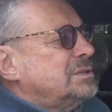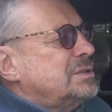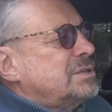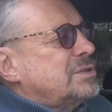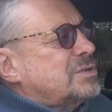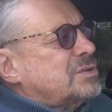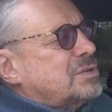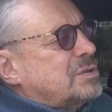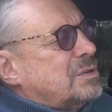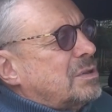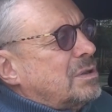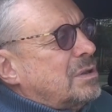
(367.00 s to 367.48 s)

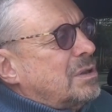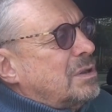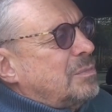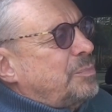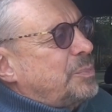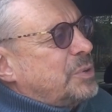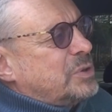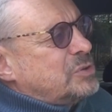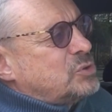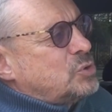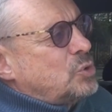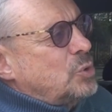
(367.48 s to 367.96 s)

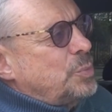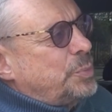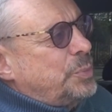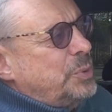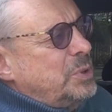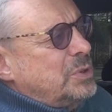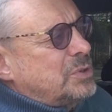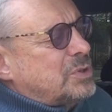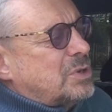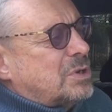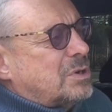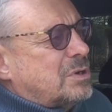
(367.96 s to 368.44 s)
значит,
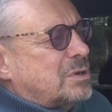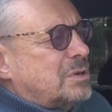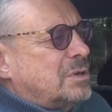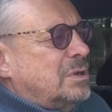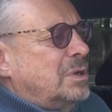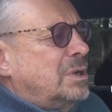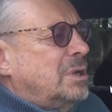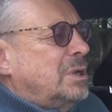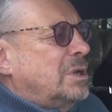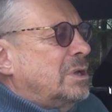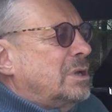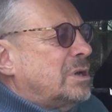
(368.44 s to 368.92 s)
приступить
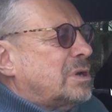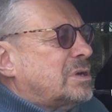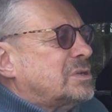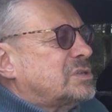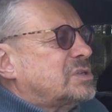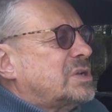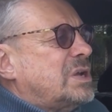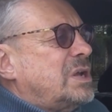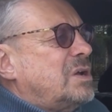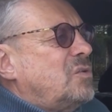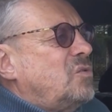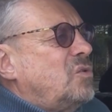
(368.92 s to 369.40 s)
к
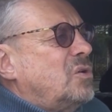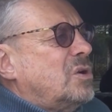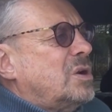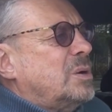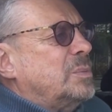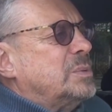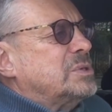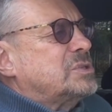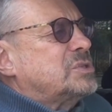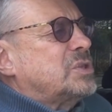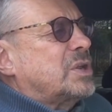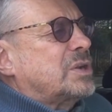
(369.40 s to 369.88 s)

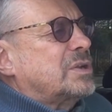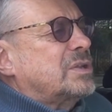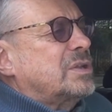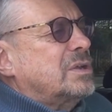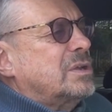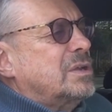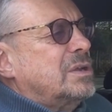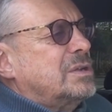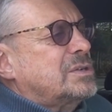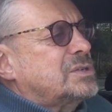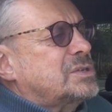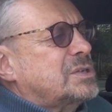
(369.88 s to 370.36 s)
разговорам о
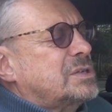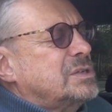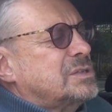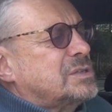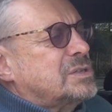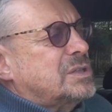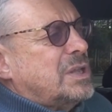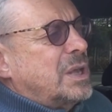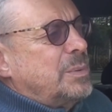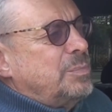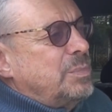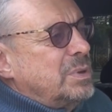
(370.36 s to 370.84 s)
стратегической
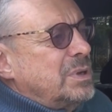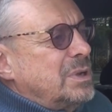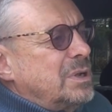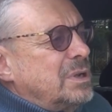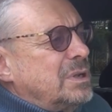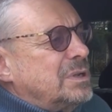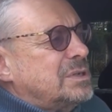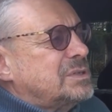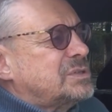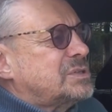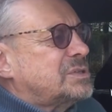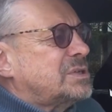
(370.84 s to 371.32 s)

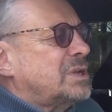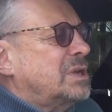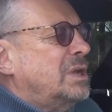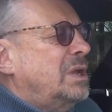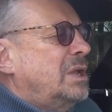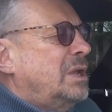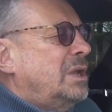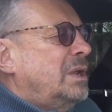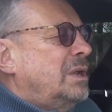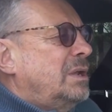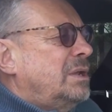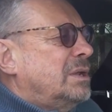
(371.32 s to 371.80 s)
стабильности.
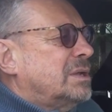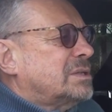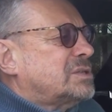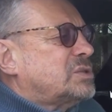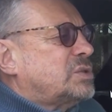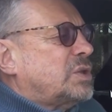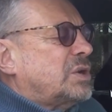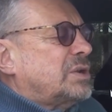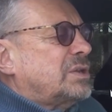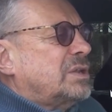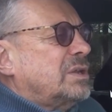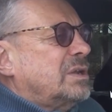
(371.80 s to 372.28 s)
Эта
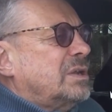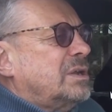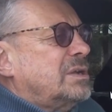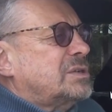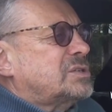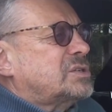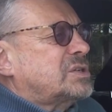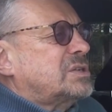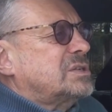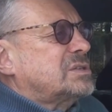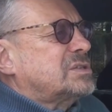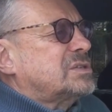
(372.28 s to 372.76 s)

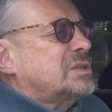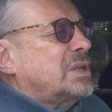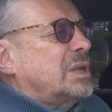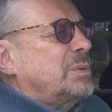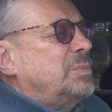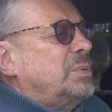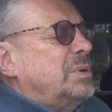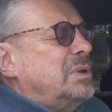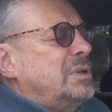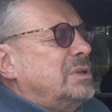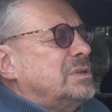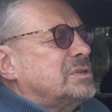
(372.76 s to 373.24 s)
стратегическая
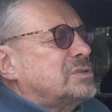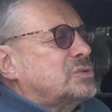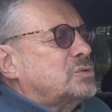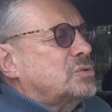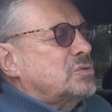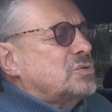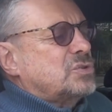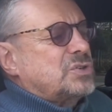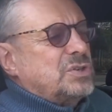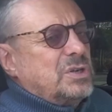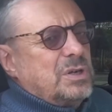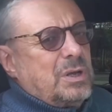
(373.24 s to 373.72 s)

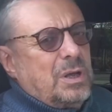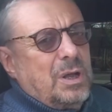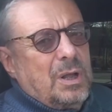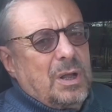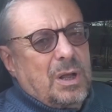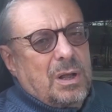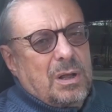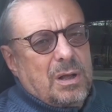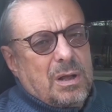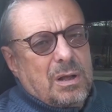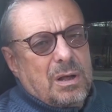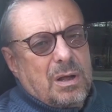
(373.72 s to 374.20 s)
стабильность уже
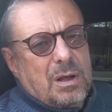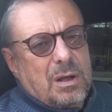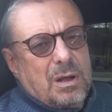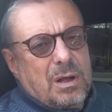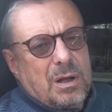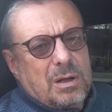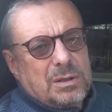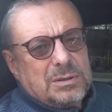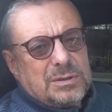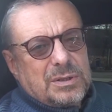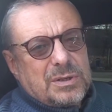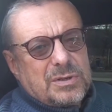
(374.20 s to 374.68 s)

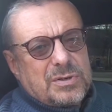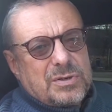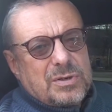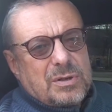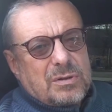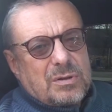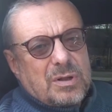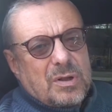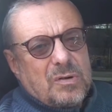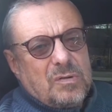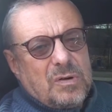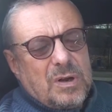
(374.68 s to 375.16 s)

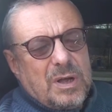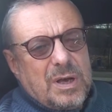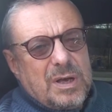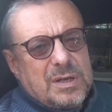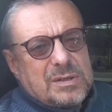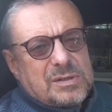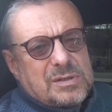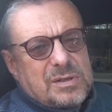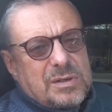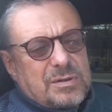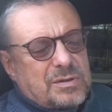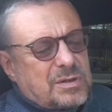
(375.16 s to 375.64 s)
значит,
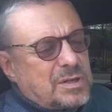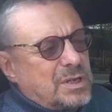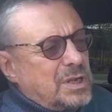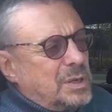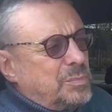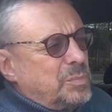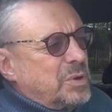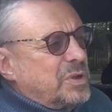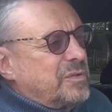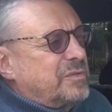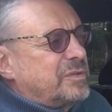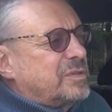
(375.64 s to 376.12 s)
является
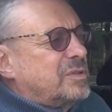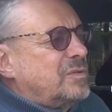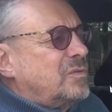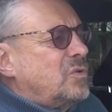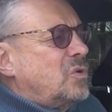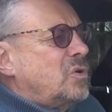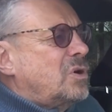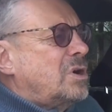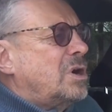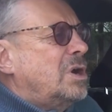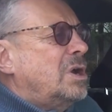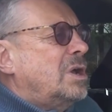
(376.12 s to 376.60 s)
темой в
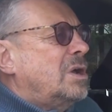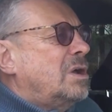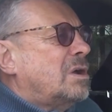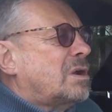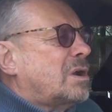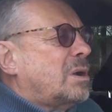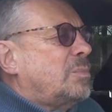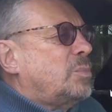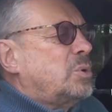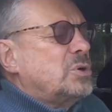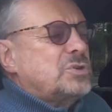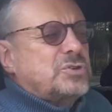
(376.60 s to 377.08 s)
двух
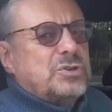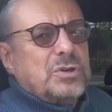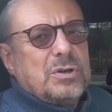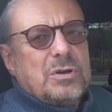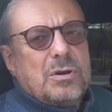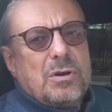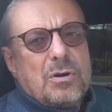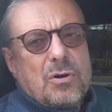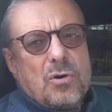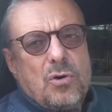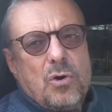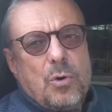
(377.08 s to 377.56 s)

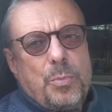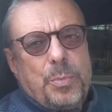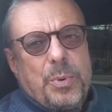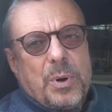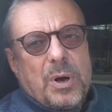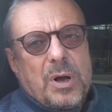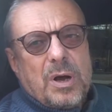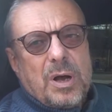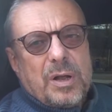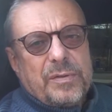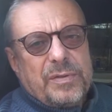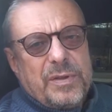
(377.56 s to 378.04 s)
рабочих
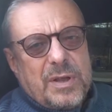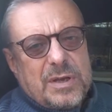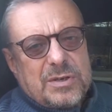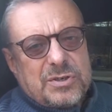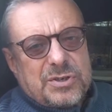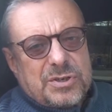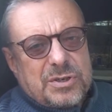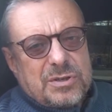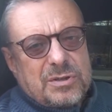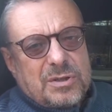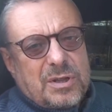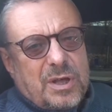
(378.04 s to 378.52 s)
группах. Одна
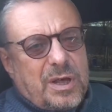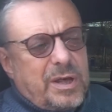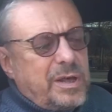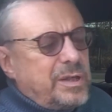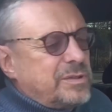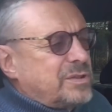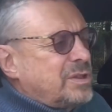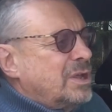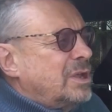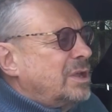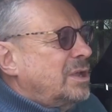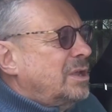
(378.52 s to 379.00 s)

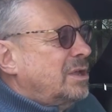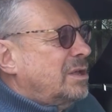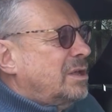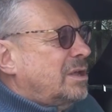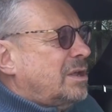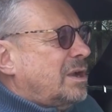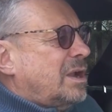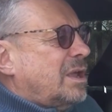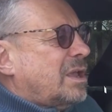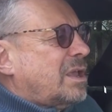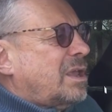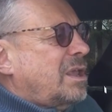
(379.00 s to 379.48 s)
считает
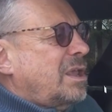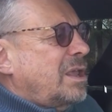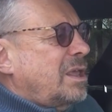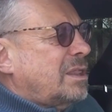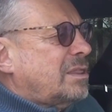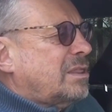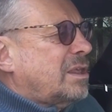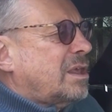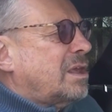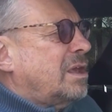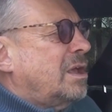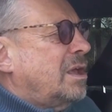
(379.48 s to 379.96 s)

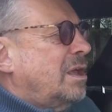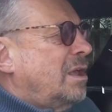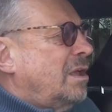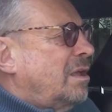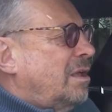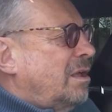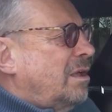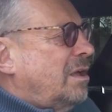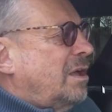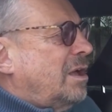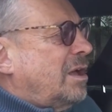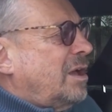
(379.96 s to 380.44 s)
ракеты,
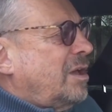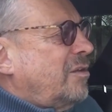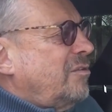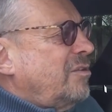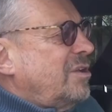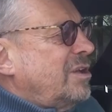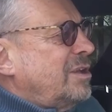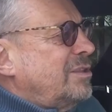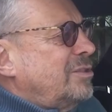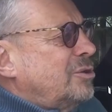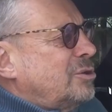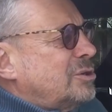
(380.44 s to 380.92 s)

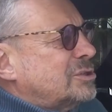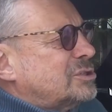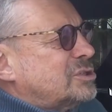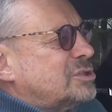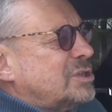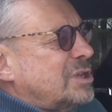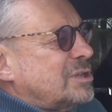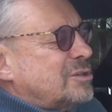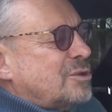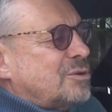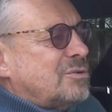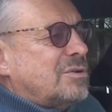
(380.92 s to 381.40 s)

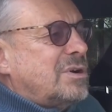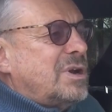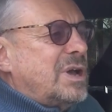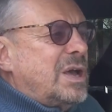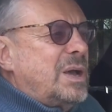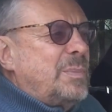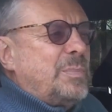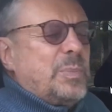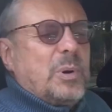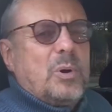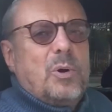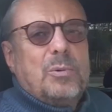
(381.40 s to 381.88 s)
авианосцы, а
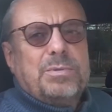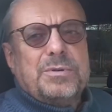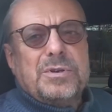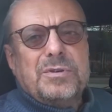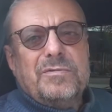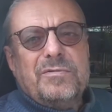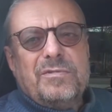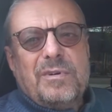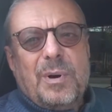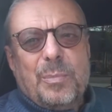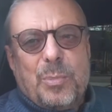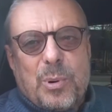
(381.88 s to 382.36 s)
другая по
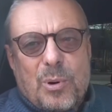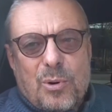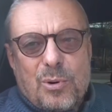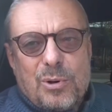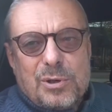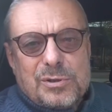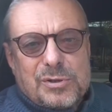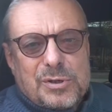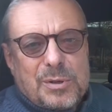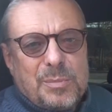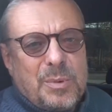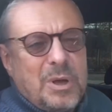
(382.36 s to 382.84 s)
общим
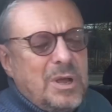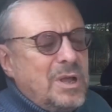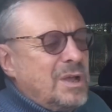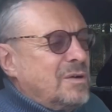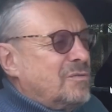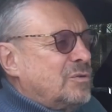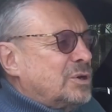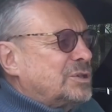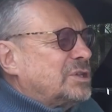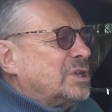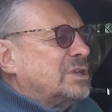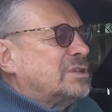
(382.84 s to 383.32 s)
вопросам.
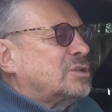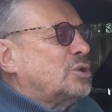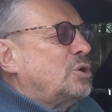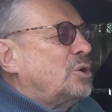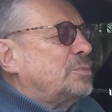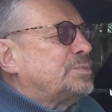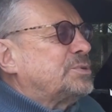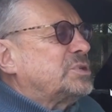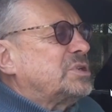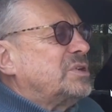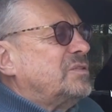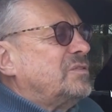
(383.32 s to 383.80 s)
Вот эти
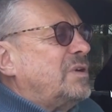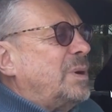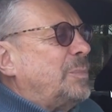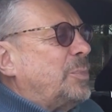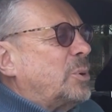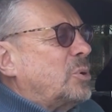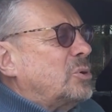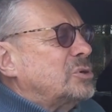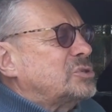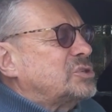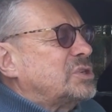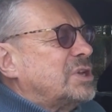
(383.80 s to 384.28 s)
общие
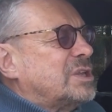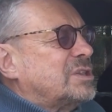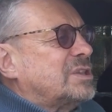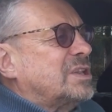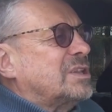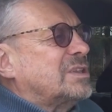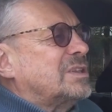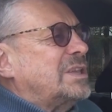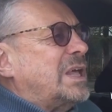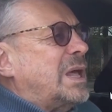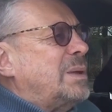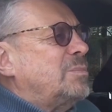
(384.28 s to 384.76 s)
вопросы –
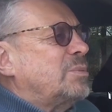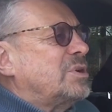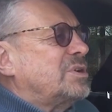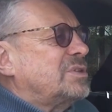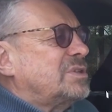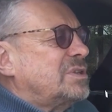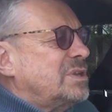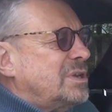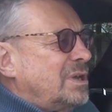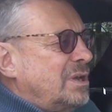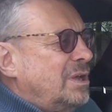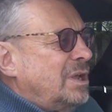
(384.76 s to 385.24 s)
это там,
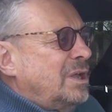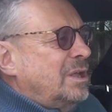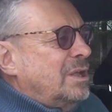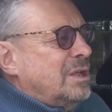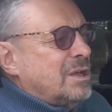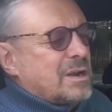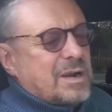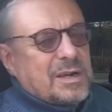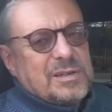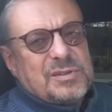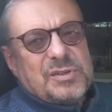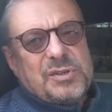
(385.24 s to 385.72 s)
где
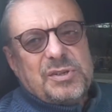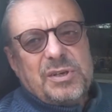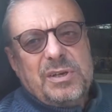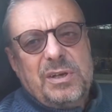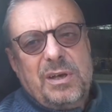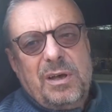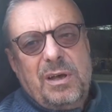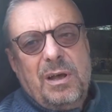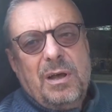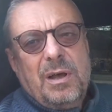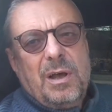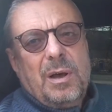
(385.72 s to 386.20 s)

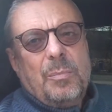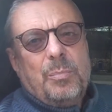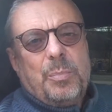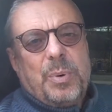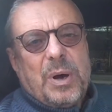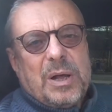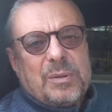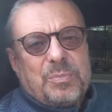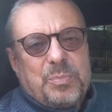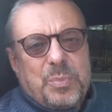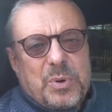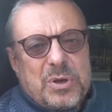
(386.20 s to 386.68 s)
Россия
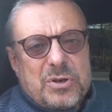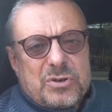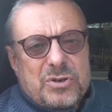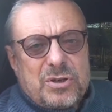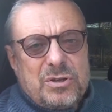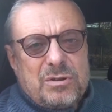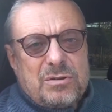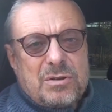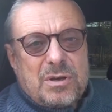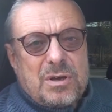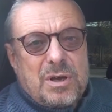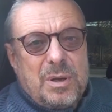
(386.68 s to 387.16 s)

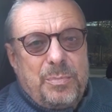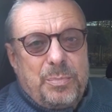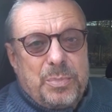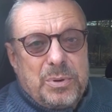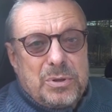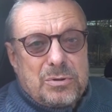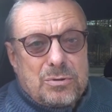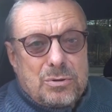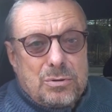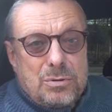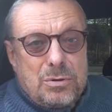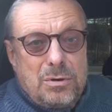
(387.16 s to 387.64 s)
подпишет
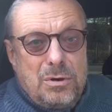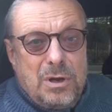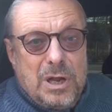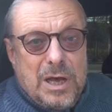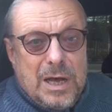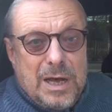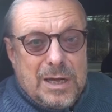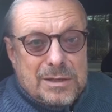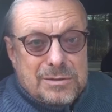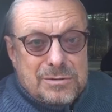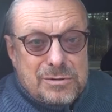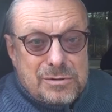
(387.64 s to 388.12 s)

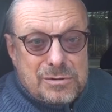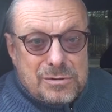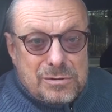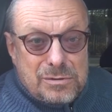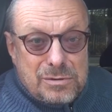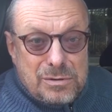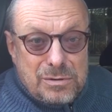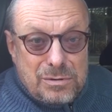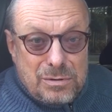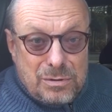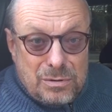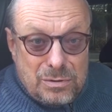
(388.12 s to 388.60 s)

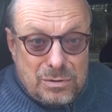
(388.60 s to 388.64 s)
капитуляцию.